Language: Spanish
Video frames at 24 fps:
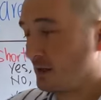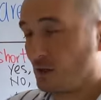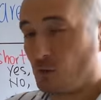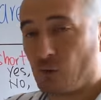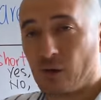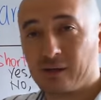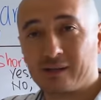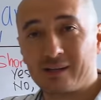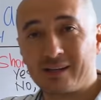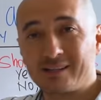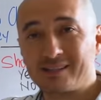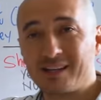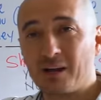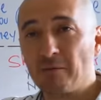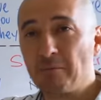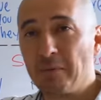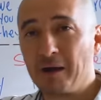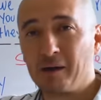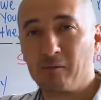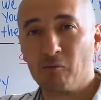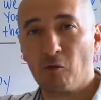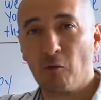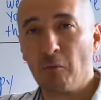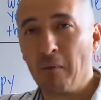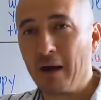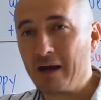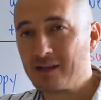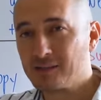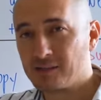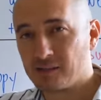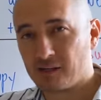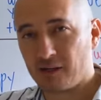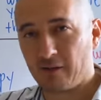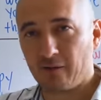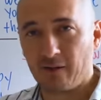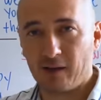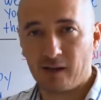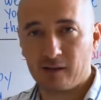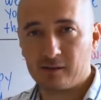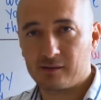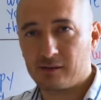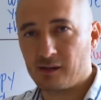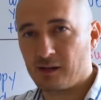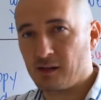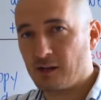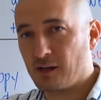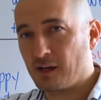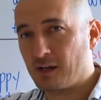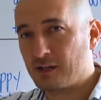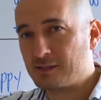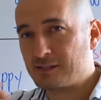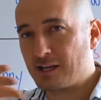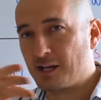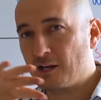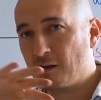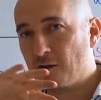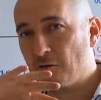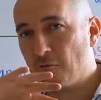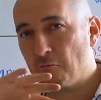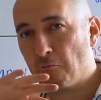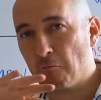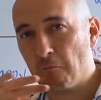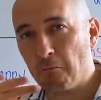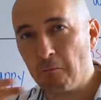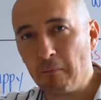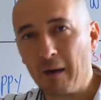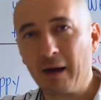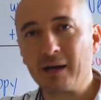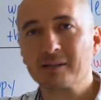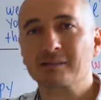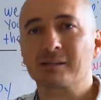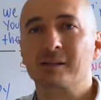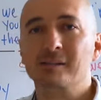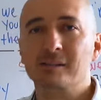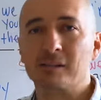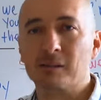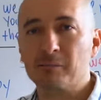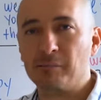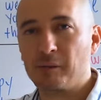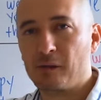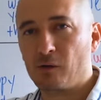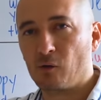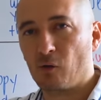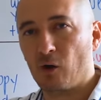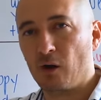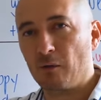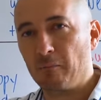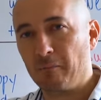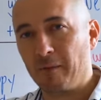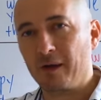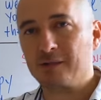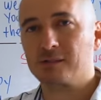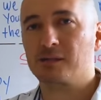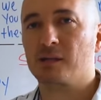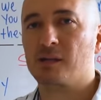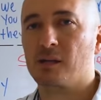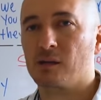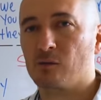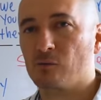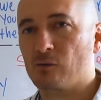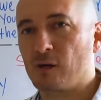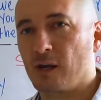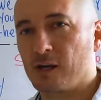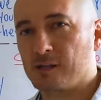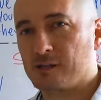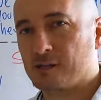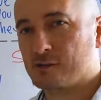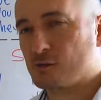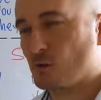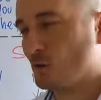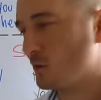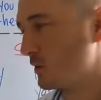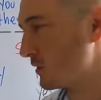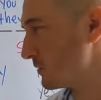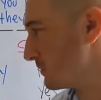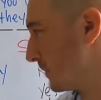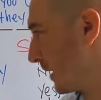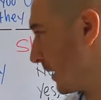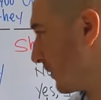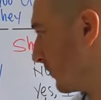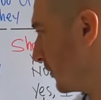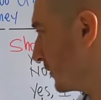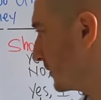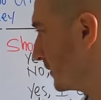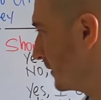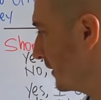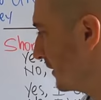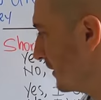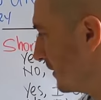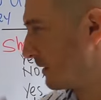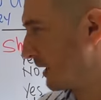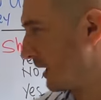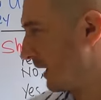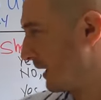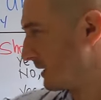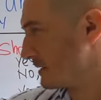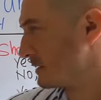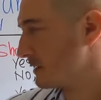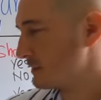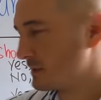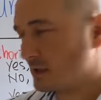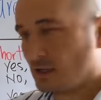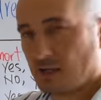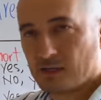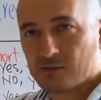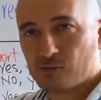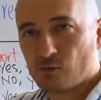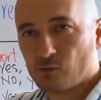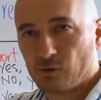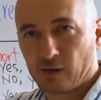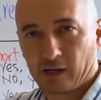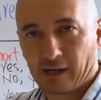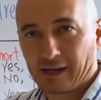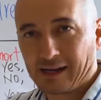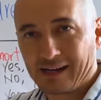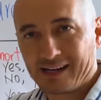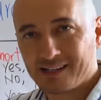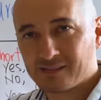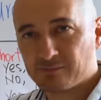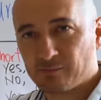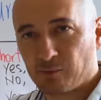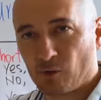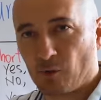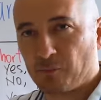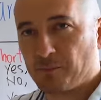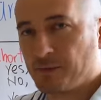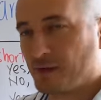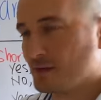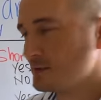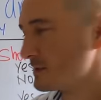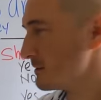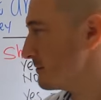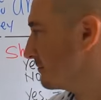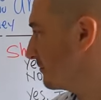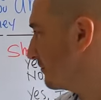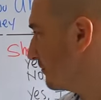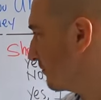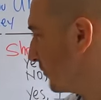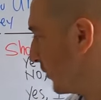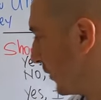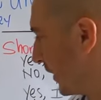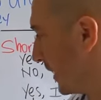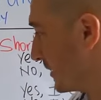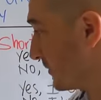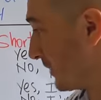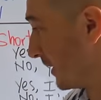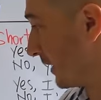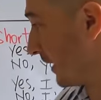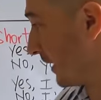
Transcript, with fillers: recuerden, es el verbo más rebelde, es el más atípico, el más irregular de todos los verbos. Ese tiene sus reglas propias. Por eso